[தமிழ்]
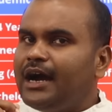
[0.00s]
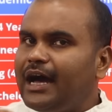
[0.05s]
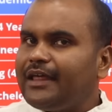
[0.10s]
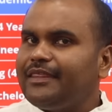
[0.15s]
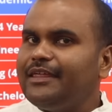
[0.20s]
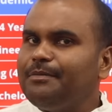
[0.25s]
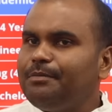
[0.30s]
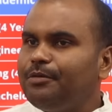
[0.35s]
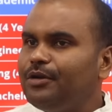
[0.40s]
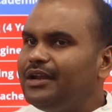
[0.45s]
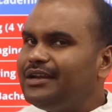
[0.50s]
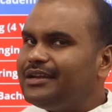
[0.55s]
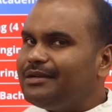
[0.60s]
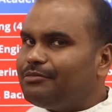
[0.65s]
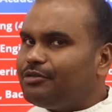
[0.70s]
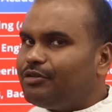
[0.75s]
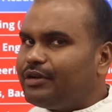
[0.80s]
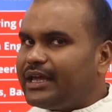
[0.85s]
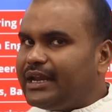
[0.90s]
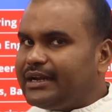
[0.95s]
அதே போல்
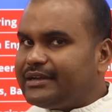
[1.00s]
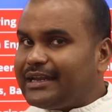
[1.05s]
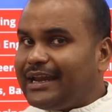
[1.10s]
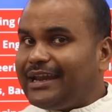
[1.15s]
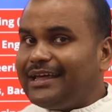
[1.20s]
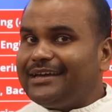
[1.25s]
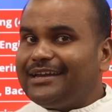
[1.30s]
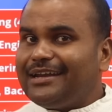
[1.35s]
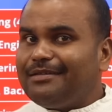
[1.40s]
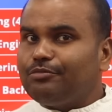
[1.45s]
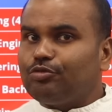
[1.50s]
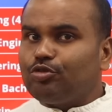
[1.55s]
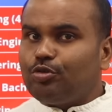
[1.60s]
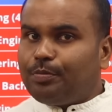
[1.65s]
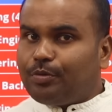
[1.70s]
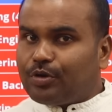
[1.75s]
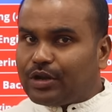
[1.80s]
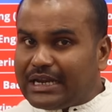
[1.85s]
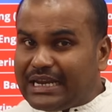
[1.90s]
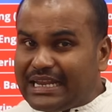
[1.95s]
நம்மளுடைய டெலகிராம்
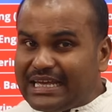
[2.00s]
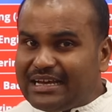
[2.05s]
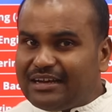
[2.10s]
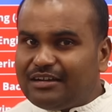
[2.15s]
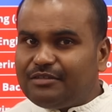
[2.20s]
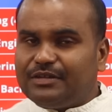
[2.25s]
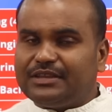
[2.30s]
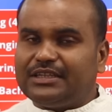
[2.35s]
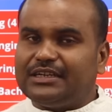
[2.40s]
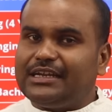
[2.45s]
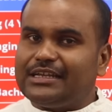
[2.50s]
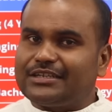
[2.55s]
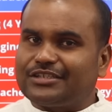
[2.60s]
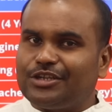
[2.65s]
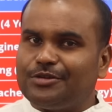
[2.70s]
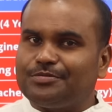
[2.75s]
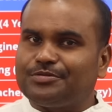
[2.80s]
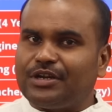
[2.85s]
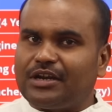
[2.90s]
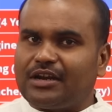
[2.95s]
குரூப்போட லிங்க் வந்து
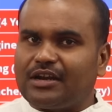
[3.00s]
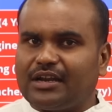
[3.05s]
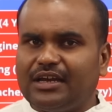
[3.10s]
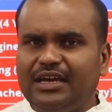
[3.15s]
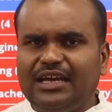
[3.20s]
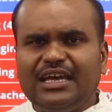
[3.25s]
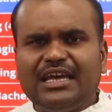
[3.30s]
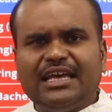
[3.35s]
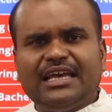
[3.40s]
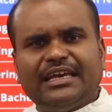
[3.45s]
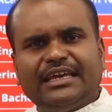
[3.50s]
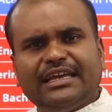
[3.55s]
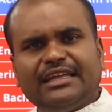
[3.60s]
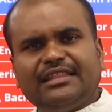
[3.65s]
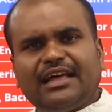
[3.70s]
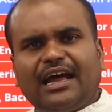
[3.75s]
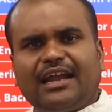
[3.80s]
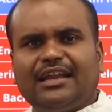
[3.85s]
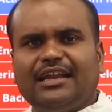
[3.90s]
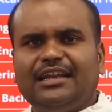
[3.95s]
டெஸ்கிரிப்ஷன் இருக்குது
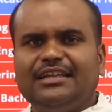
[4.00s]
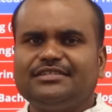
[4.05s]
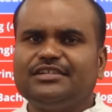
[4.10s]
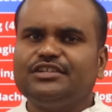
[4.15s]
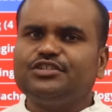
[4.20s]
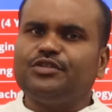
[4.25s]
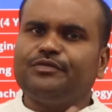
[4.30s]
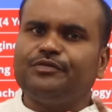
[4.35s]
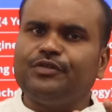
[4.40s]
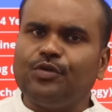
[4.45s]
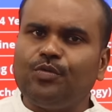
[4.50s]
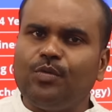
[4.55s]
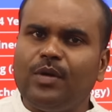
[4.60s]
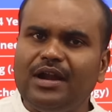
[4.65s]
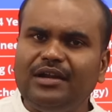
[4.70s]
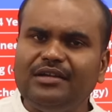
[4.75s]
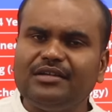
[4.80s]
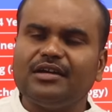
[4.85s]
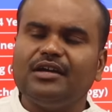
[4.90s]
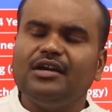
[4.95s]
இந்த அனாலிசிஸ் இஃப் யூ
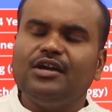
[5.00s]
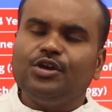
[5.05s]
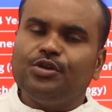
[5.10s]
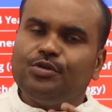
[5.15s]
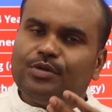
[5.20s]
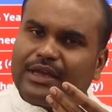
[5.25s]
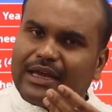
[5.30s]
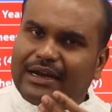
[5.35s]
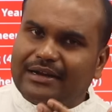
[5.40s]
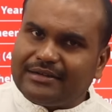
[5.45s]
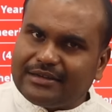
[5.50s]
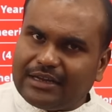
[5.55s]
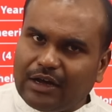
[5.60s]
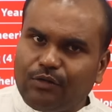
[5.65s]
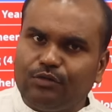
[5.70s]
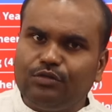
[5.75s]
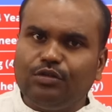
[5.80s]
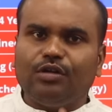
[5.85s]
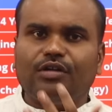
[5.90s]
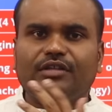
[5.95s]
வாண்ட் யூ கேன்
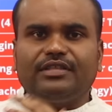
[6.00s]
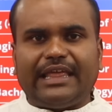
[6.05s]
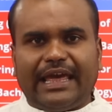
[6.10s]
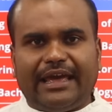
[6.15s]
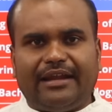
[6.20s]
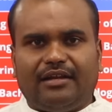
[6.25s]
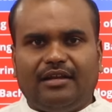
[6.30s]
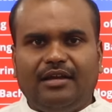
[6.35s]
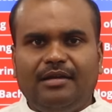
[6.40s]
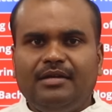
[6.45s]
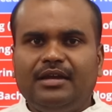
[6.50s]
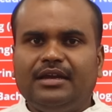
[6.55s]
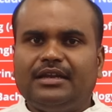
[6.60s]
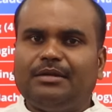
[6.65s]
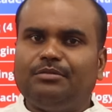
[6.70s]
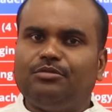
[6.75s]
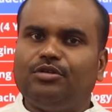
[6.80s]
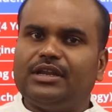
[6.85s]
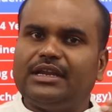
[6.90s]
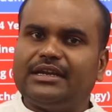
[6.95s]
டவுன்லோட் தேர்
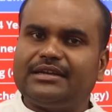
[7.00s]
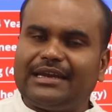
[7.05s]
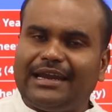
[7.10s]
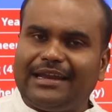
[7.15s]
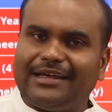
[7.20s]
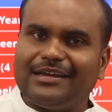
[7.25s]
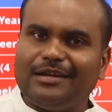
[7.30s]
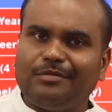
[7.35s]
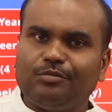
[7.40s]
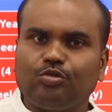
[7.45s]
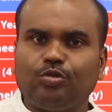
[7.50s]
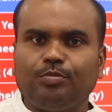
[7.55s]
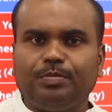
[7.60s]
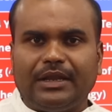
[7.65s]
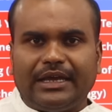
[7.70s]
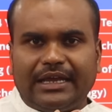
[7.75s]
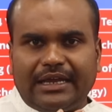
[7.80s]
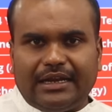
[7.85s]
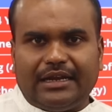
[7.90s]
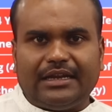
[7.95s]
நம்மளுடைய டெலகிராம்
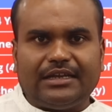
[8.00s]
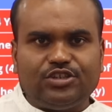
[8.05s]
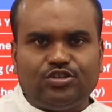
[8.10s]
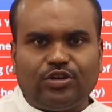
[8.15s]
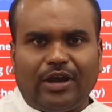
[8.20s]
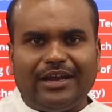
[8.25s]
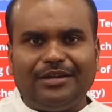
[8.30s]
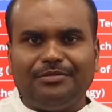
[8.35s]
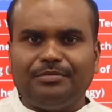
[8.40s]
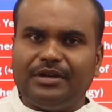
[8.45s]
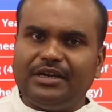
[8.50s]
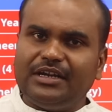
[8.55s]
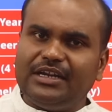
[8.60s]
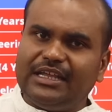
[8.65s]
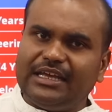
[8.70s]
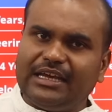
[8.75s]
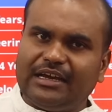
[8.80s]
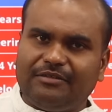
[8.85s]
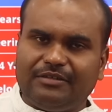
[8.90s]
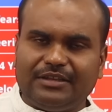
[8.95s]
குரூப்பில் ஜாயின் பண்ணிட்டு
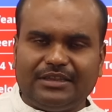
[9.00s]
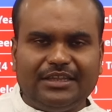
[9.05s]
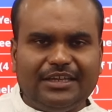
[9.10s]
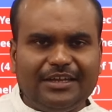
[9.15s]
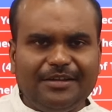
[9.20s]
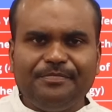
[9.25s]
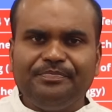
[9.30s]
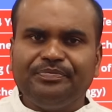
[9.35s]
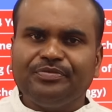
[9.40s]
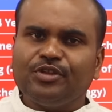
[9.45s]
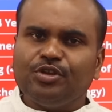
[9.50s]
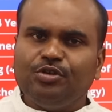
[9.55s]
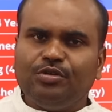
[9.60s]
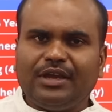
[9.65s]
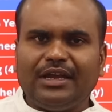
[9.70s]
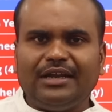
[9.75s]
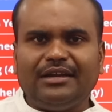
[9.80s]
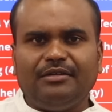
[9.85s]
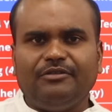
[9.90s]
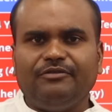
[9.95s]
நீங்கள் வந்து யூ
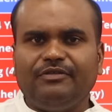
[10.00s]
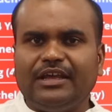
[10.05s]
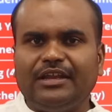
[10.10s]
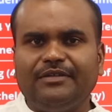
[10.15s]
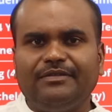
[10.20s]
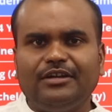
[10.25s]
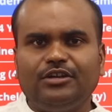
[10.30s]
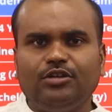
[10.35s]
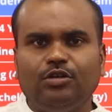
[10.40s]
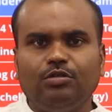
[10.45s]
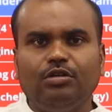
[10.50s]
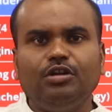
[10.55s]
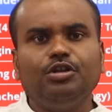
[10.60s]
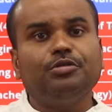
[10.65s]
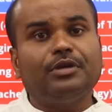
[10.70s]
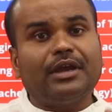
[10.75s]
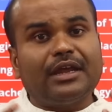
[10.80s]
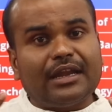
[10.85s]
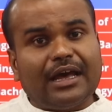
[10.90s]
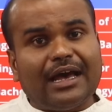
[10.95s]
கேன் வெரி வெல் டவுன்லோட்
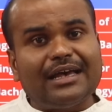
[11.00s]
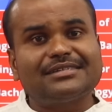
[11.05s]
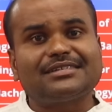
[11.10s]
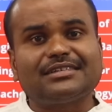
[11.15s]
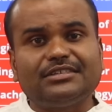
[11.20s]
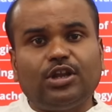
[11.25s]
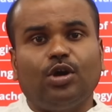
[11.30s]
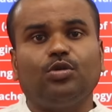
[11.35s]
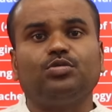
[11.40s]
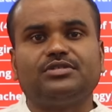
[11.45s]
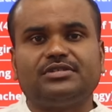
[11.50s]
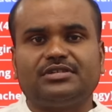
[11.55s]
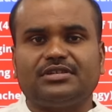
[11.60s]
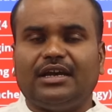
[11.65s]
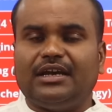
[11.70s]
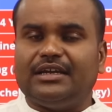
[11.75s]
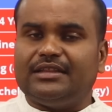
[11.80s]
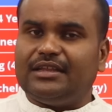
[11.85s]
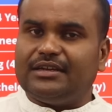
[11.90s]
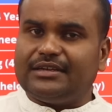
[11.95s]
யூ கேன் ஆஸ்க் டவுட்ஸ்
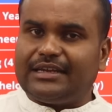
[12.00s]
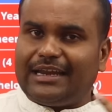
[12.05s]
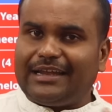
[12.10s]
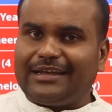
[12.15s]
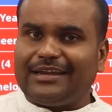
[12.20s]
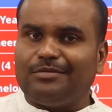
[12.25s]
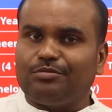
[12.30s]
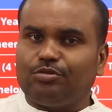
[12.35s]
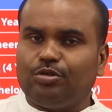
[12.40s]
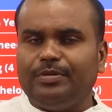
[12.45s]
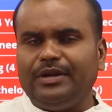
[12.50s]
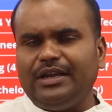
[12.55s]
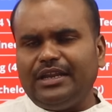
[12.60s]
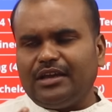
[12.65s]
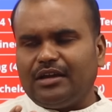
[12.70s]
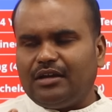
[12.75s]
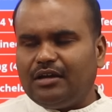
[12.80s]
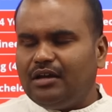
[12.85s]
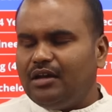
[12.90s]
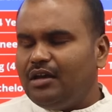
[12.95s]
இந்த டெலகிராம் குரூப்பில்
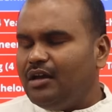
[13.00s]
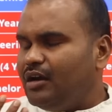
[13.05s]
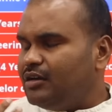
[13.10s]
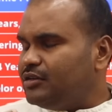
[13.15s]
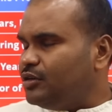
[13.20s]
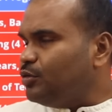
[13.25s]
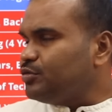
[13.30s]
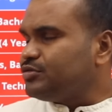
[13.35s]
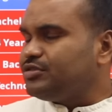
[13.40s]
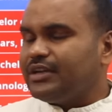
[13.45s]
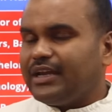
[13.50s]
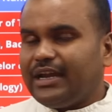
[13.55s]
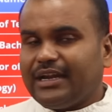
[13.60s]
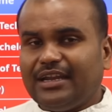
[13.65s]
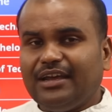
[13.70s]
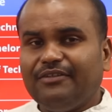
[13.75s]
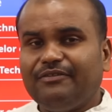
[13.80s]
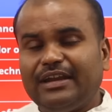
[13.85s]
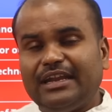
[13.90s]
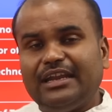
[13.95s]
நீங்கள் டவுட்ஸும்
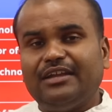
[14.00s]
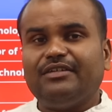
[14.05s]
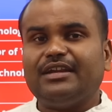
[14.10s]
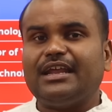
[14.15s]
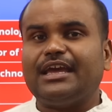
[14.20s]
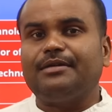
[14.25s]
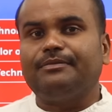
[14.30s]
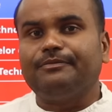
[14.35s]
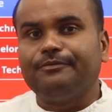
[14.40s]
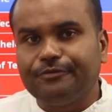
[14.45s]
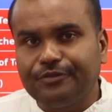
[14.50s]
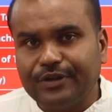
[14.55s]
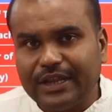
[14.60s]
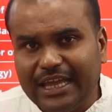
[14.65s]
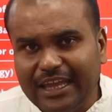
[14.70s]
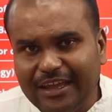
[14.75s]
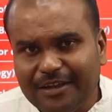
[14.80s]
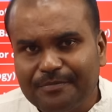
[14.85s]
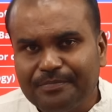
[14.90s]
கேட்டால் வென் எவர் ஐ எம் ஃப்ரீ